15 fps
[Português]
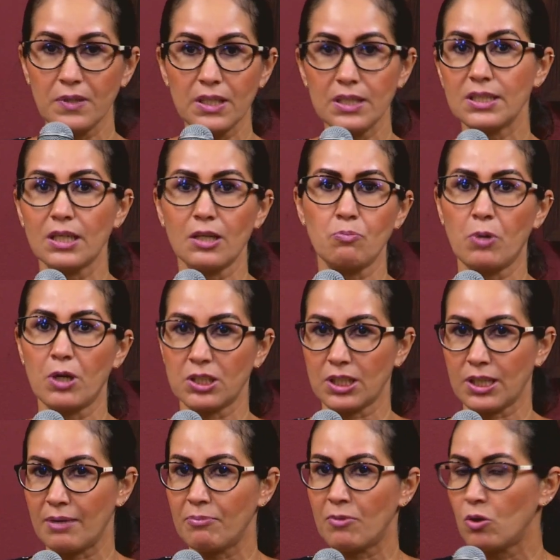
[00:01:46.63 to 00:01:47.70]
físicas que pode
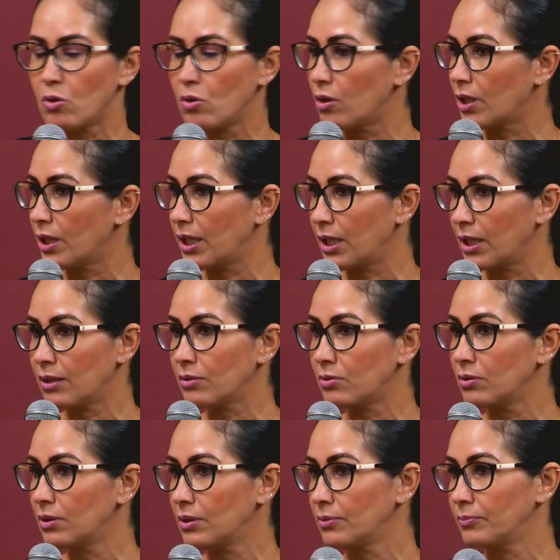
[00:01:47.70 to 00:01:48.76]
acabar
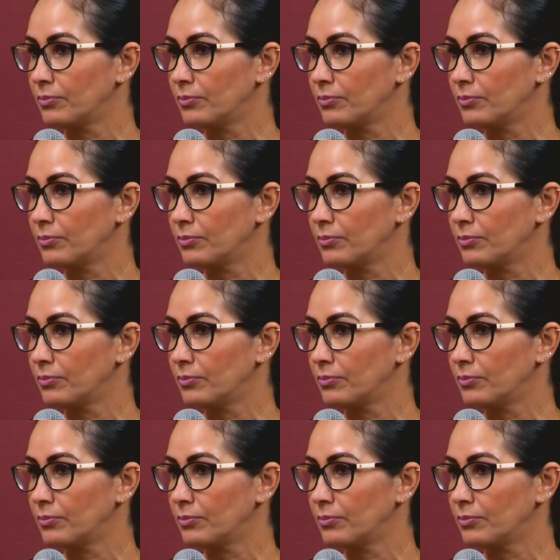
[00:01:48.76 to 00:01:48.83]
ocorrendo.